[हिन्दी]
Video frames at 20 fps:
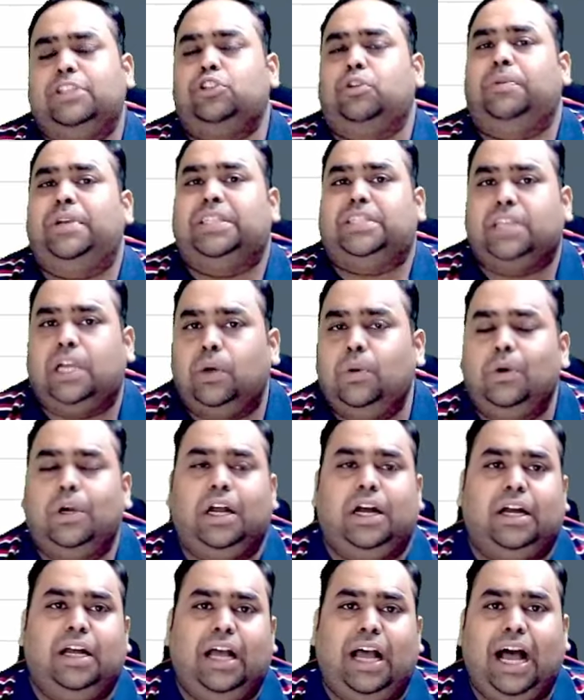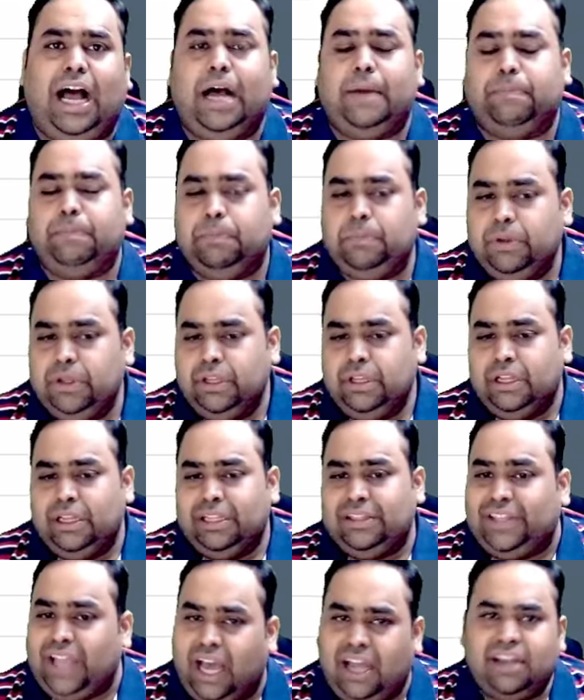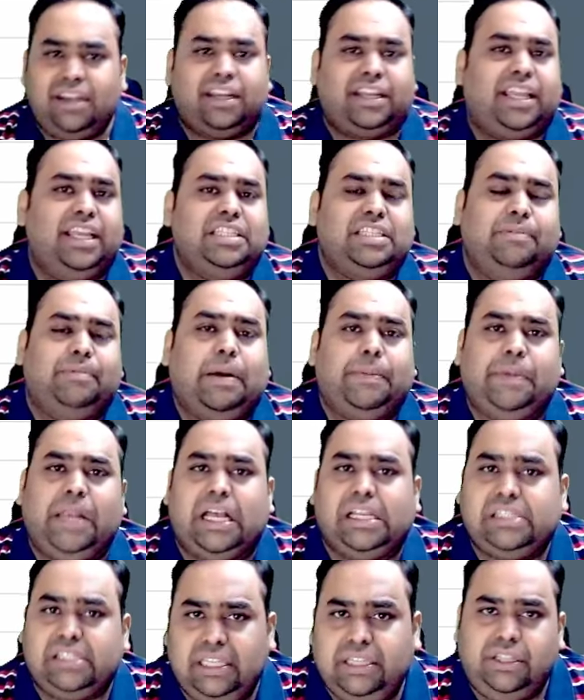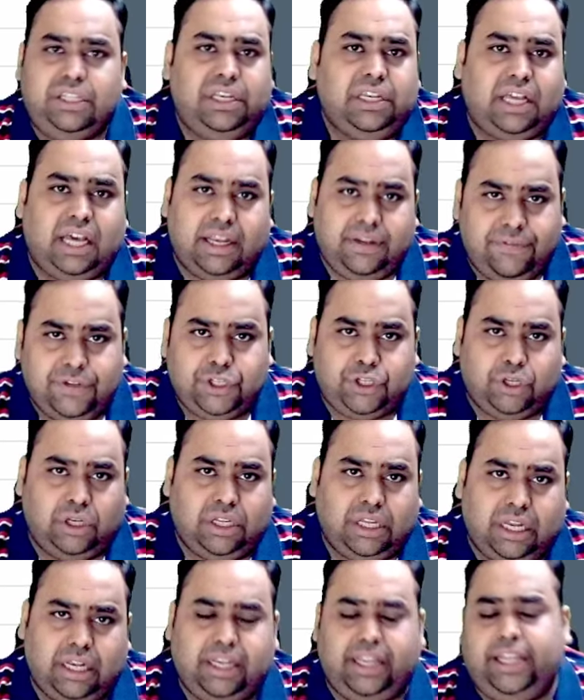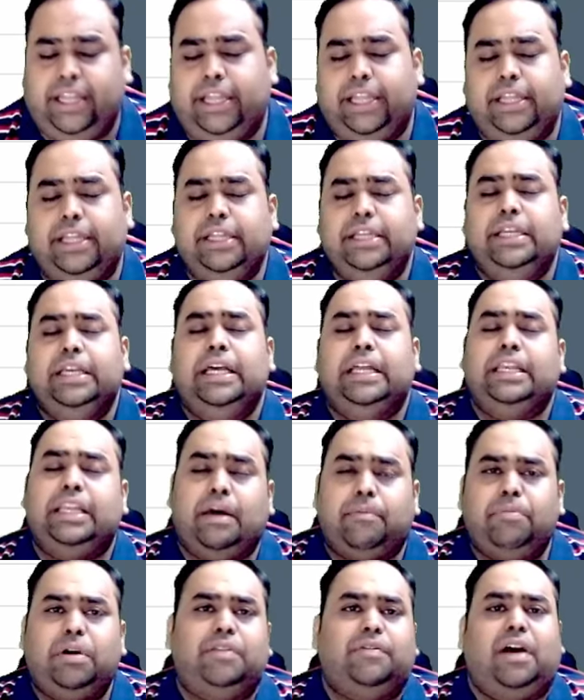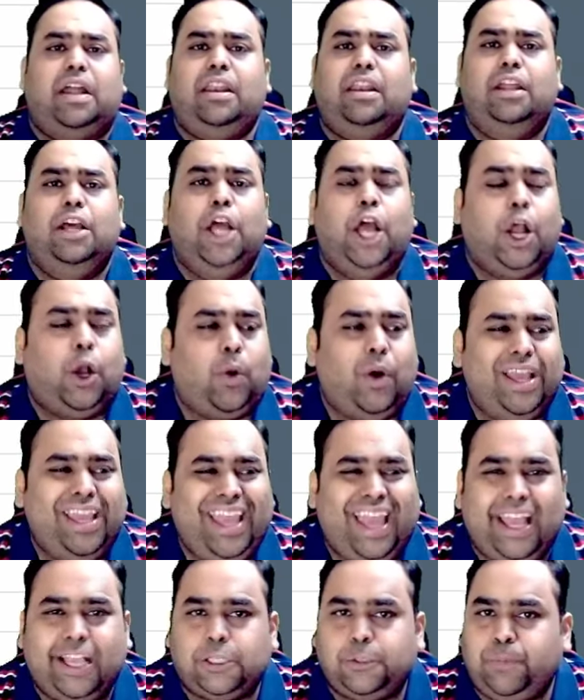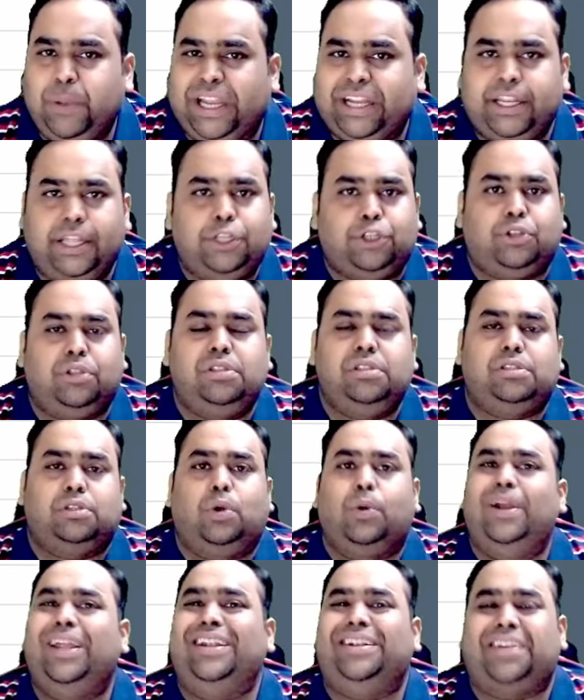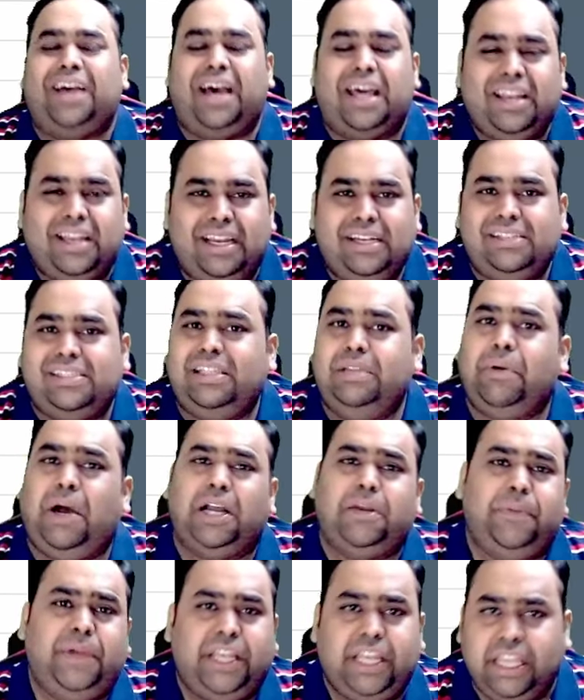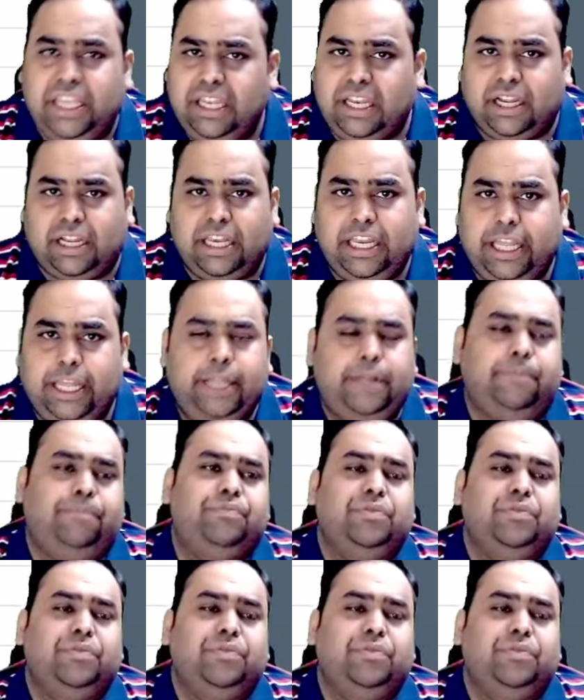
जो मैं चाहूंगा आप ध्यान रखिए जब आप लास्ट तीन दिन का रिविजन कर रहे हैं नंबर वन कोई एक्सपेक्टेशन कोई टारगेट्स दिमाग में नहीं रखने हैं